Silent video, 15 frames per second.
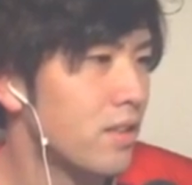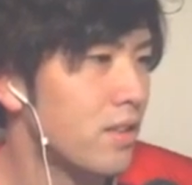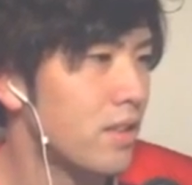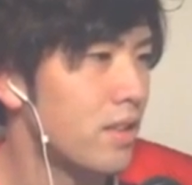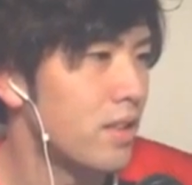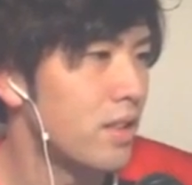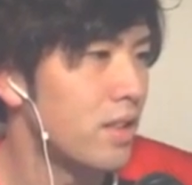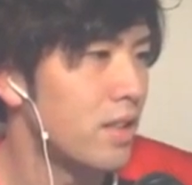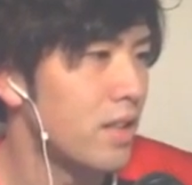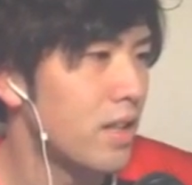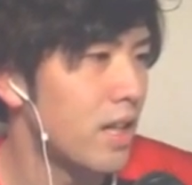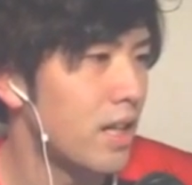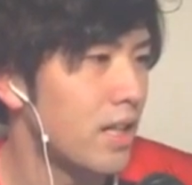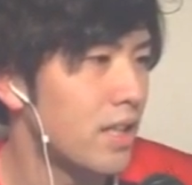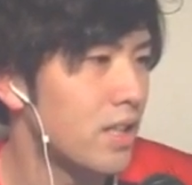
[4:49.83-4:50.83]
切り
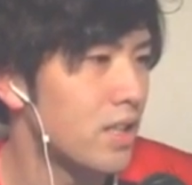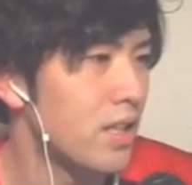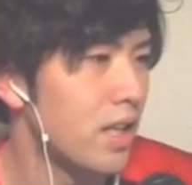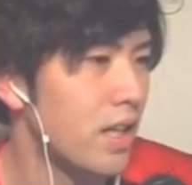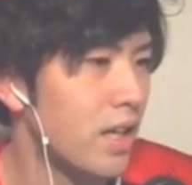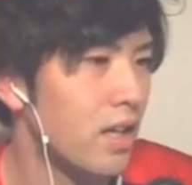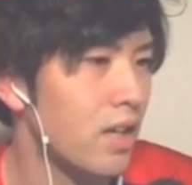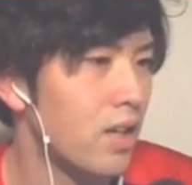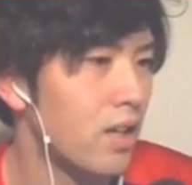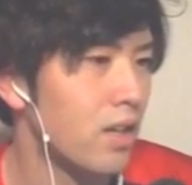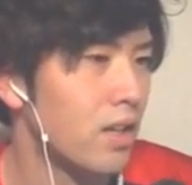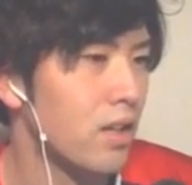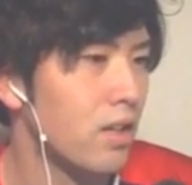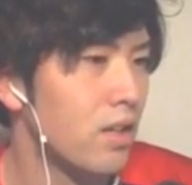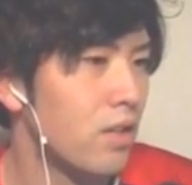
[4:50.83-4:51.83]
返して
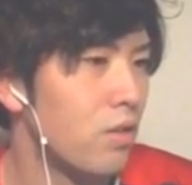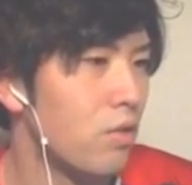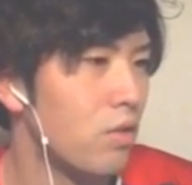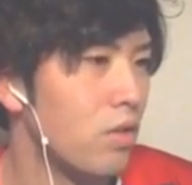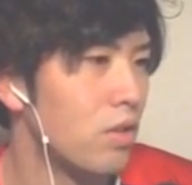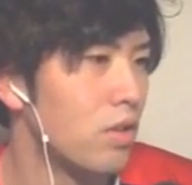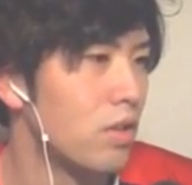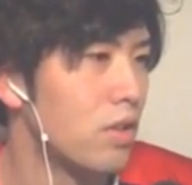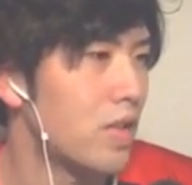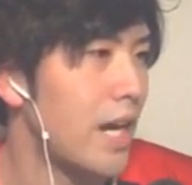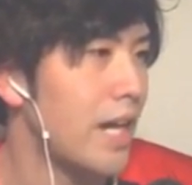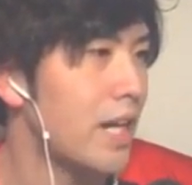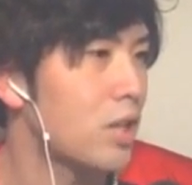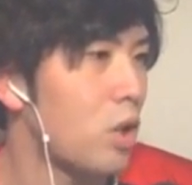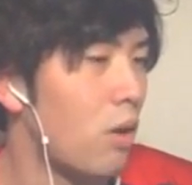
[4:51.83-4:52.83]

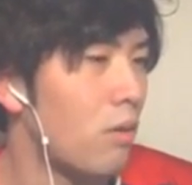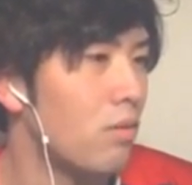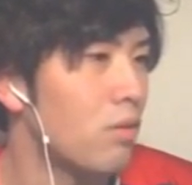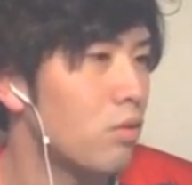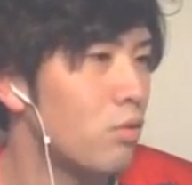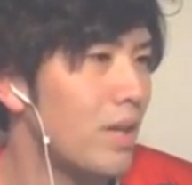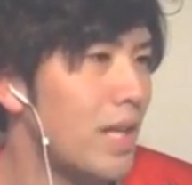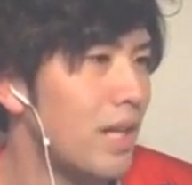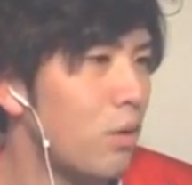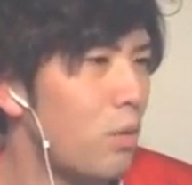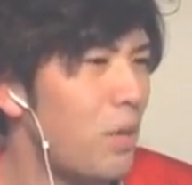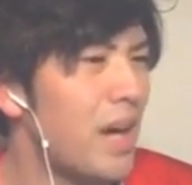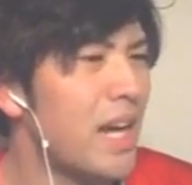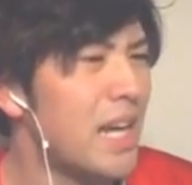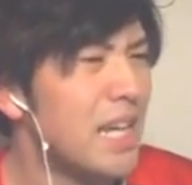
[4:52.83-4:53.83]
ダイレクトうわなお
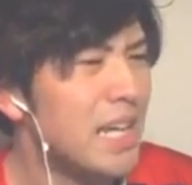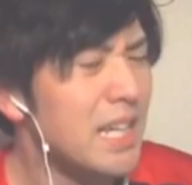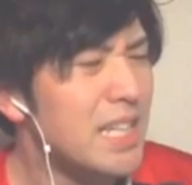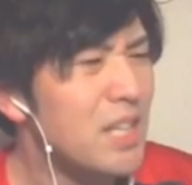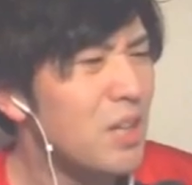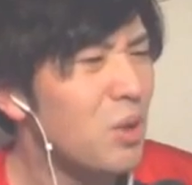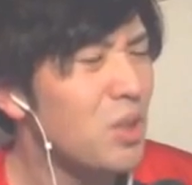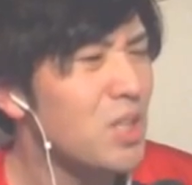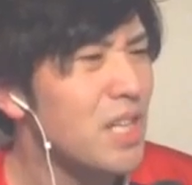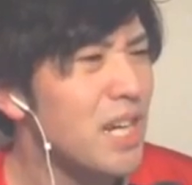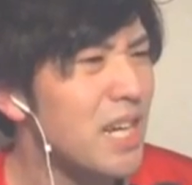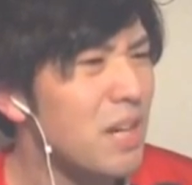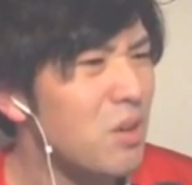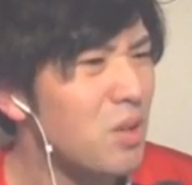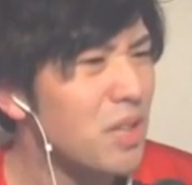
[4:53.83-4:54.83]
前吉
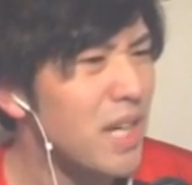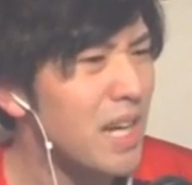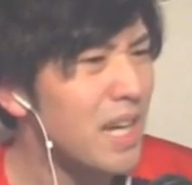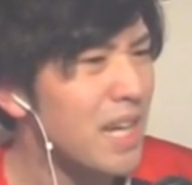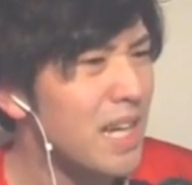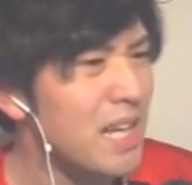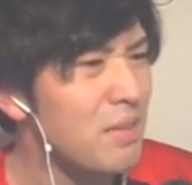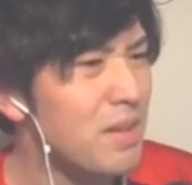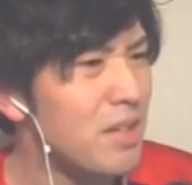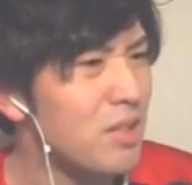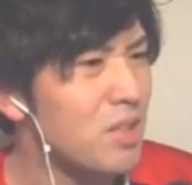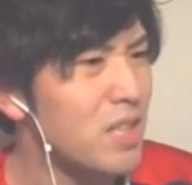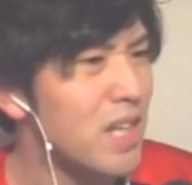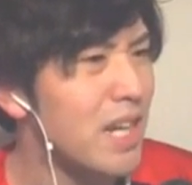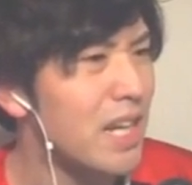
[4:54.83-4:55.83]
原交代今
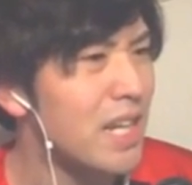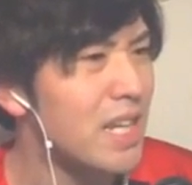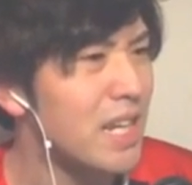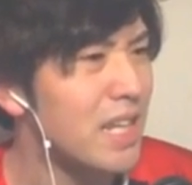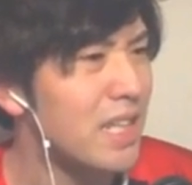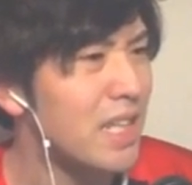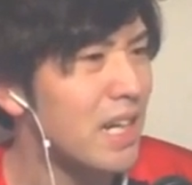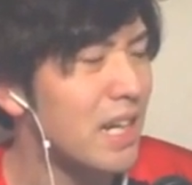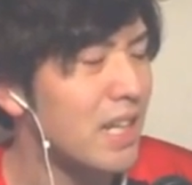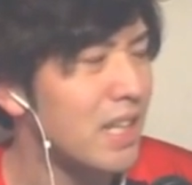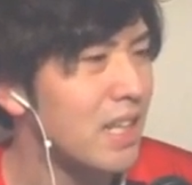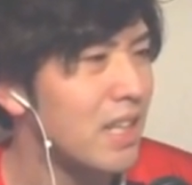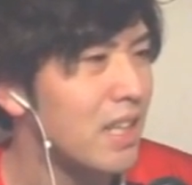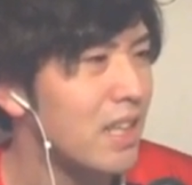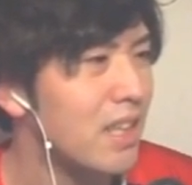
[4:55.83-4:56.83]
吉原いなかったら入
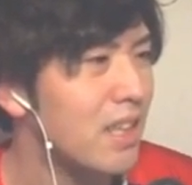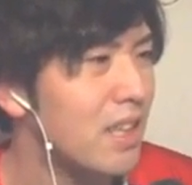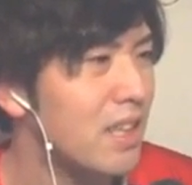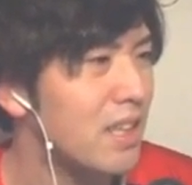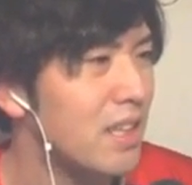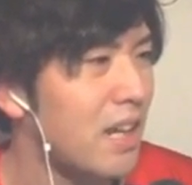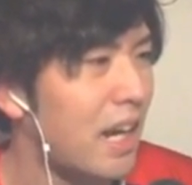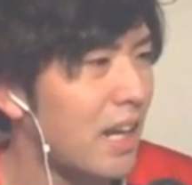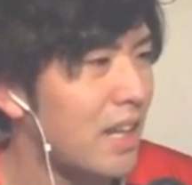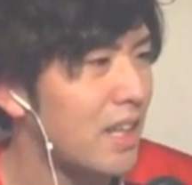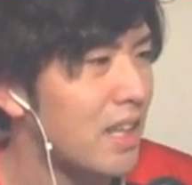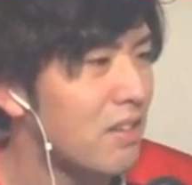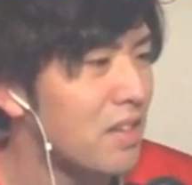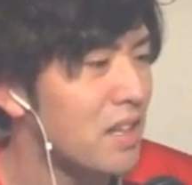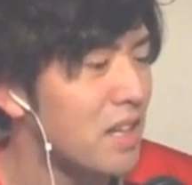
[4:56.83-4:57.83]
入っ
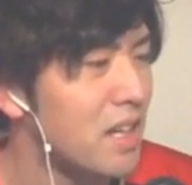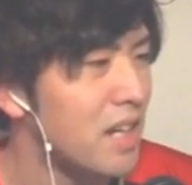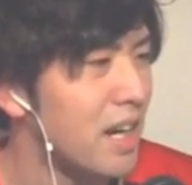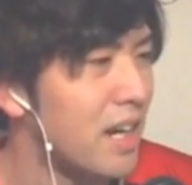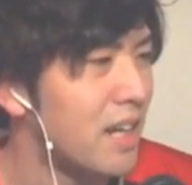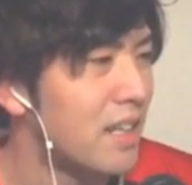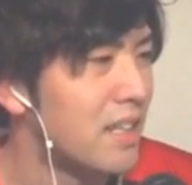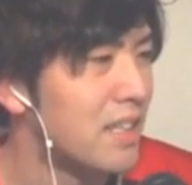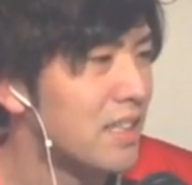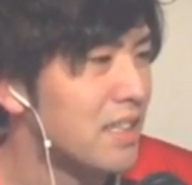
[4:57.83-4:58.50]
てはいないか、